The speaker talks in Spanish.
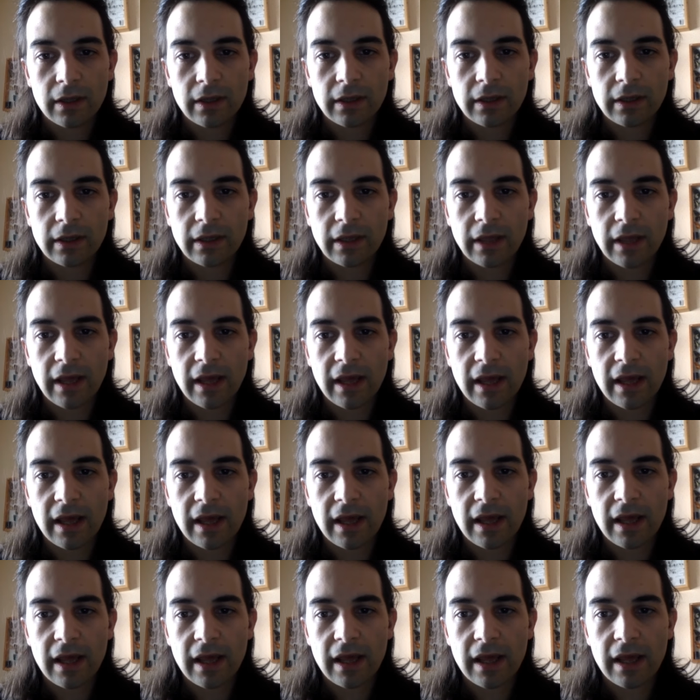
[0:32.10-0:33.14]

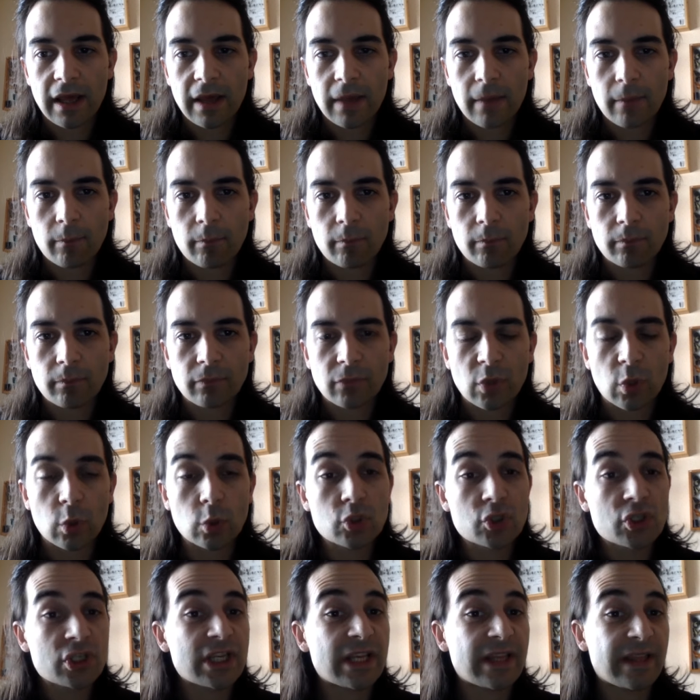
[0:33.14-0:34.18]
que mm,
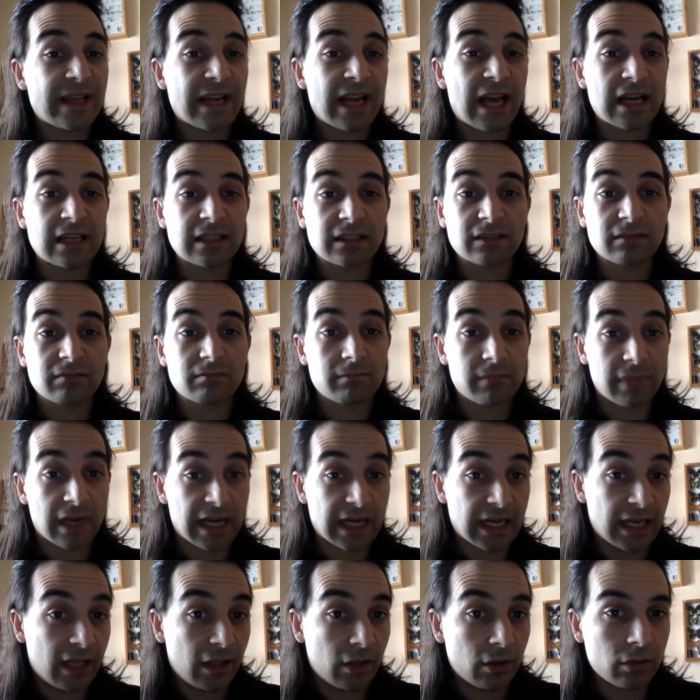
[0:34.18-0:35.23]
consideran
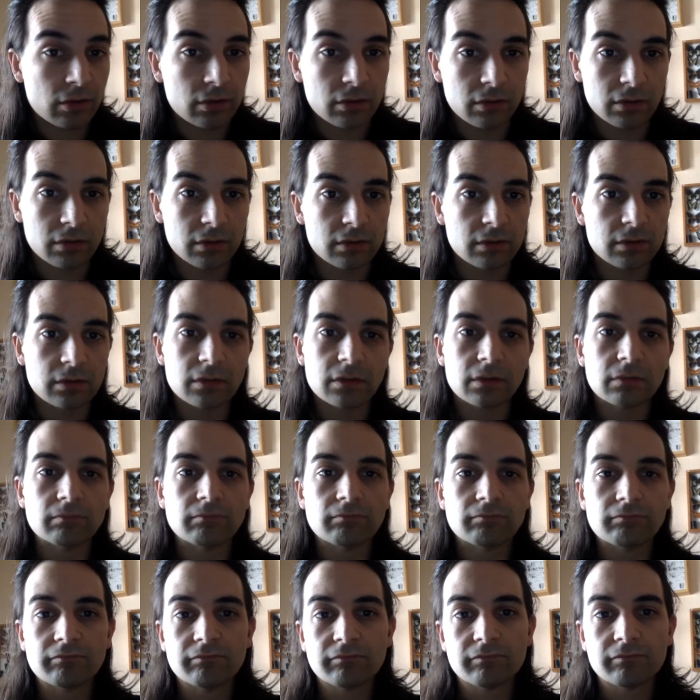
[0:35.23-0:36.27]
válido o
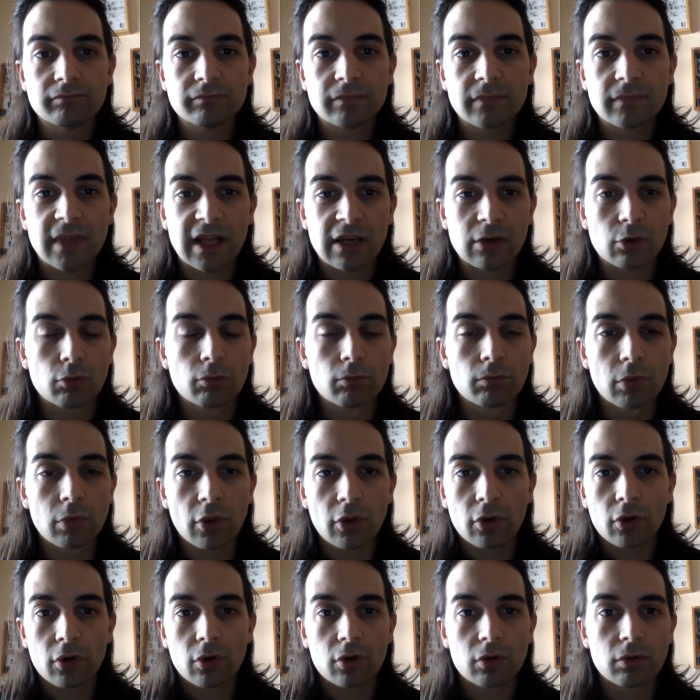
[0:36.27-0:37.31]
mm, de algún
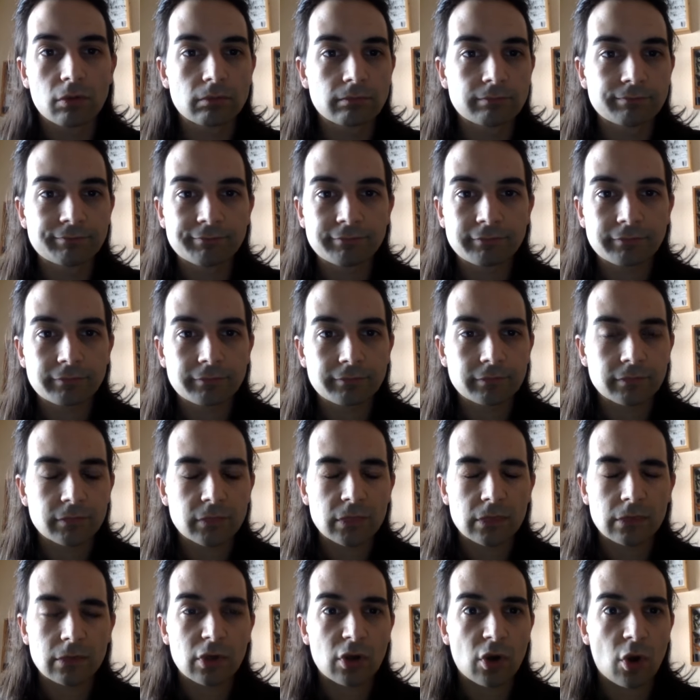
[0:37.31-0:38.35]
modo mm,
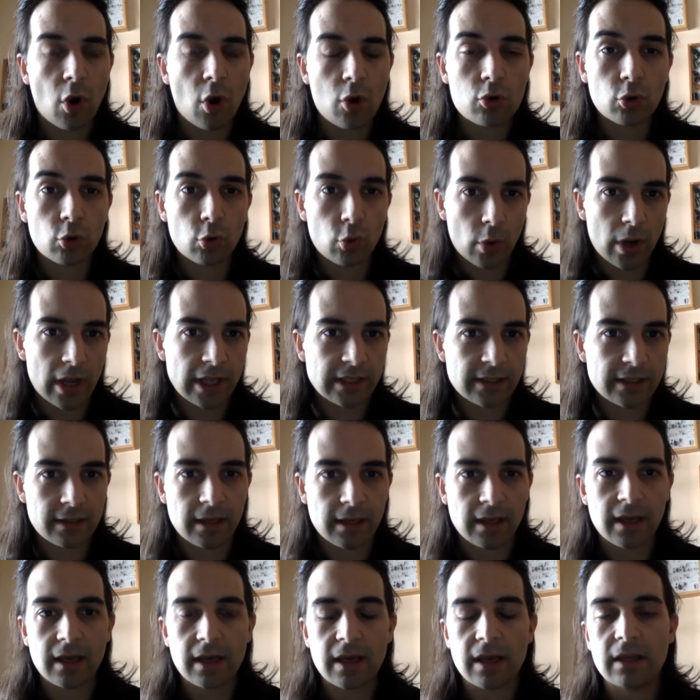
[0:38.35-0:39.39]

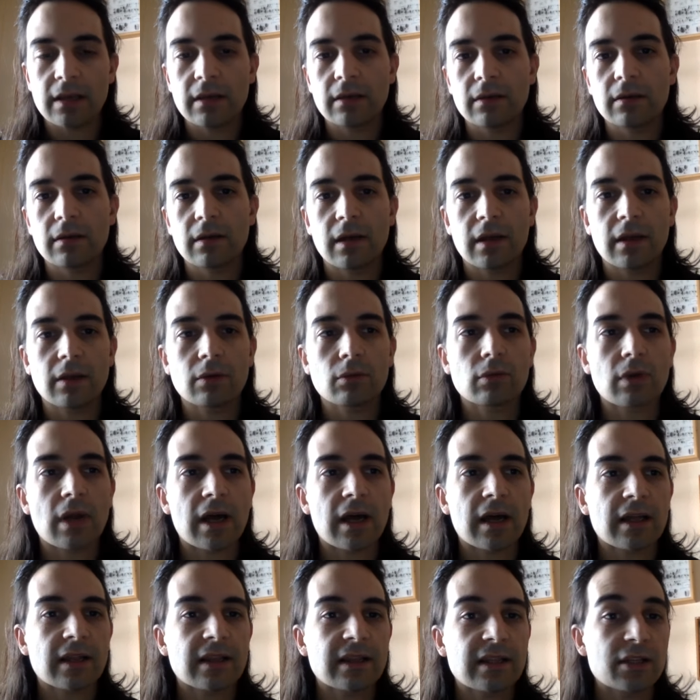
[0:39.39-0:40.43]
congruente en,
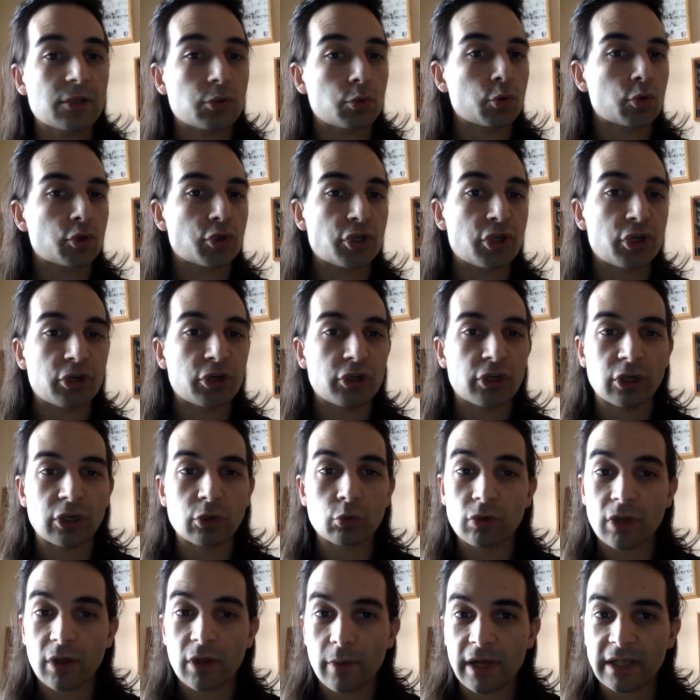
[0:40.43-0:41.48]
una discusión, en un
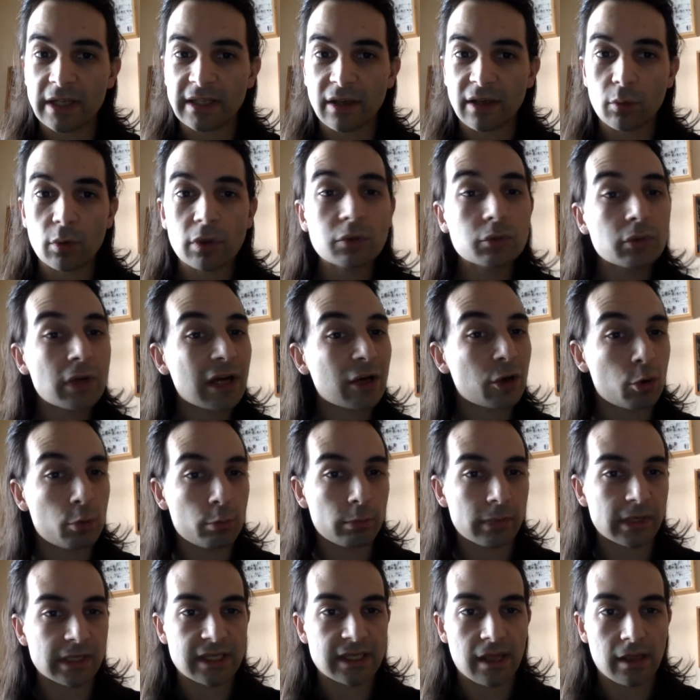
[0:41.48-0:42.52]
debate o en una
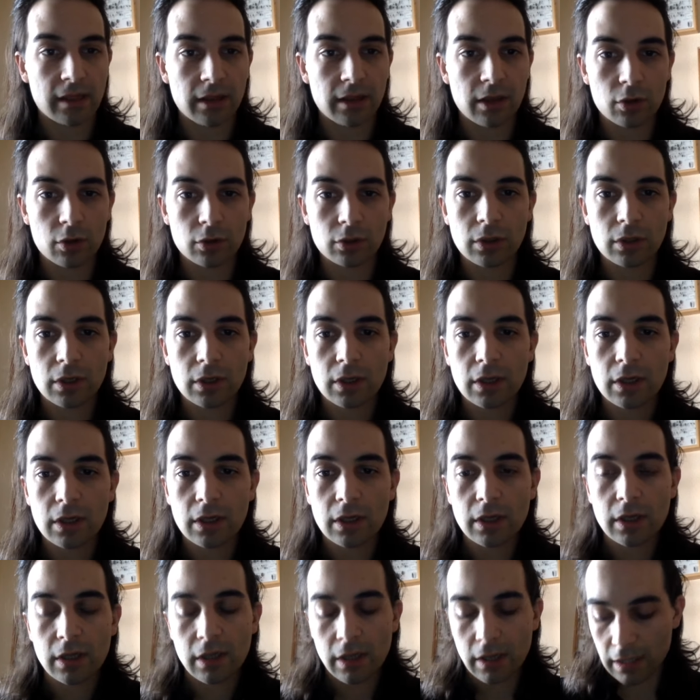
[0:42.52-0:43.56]
conversación
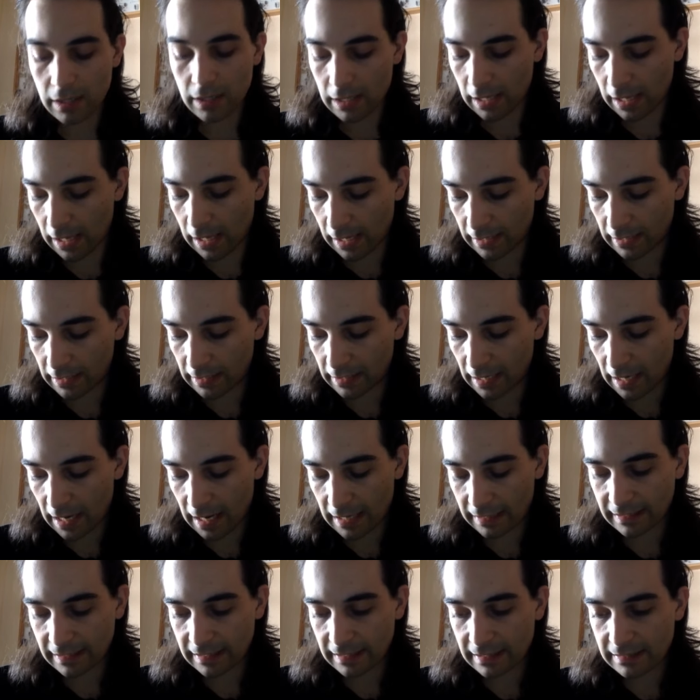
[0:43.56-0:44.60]
en la
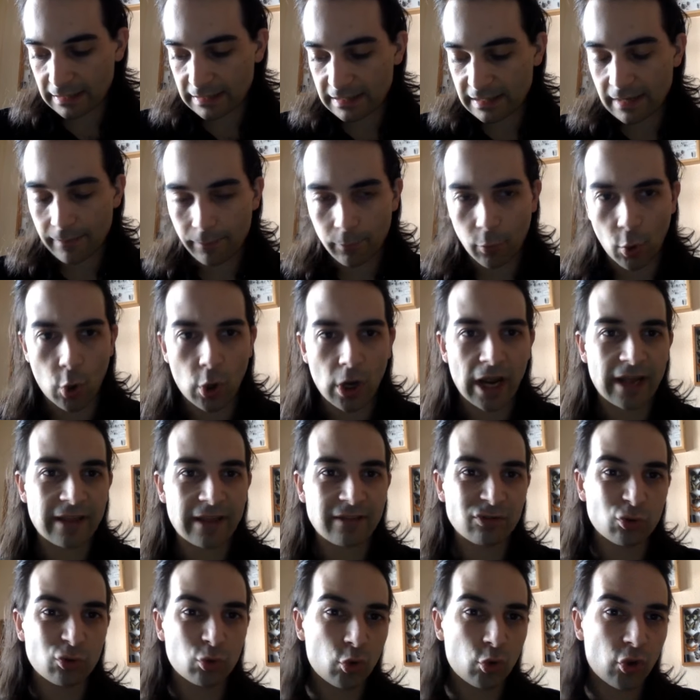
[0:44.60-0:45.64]
que se ponga
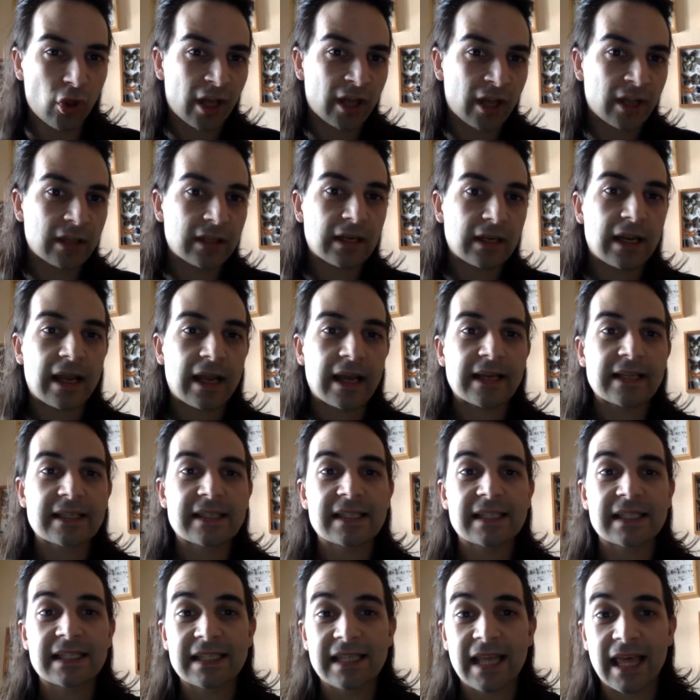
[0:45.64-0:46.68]
en duda la
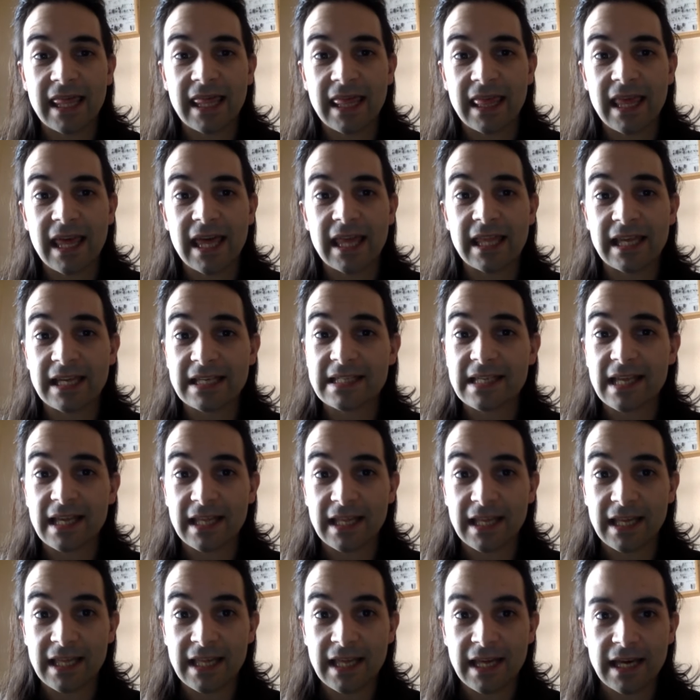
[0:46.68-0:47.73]
existencia de esa
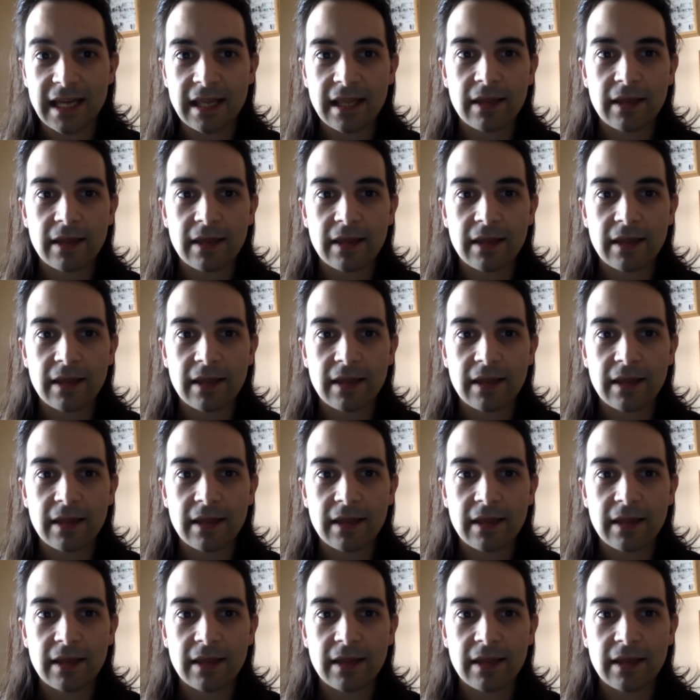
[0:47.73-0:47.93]
deidad,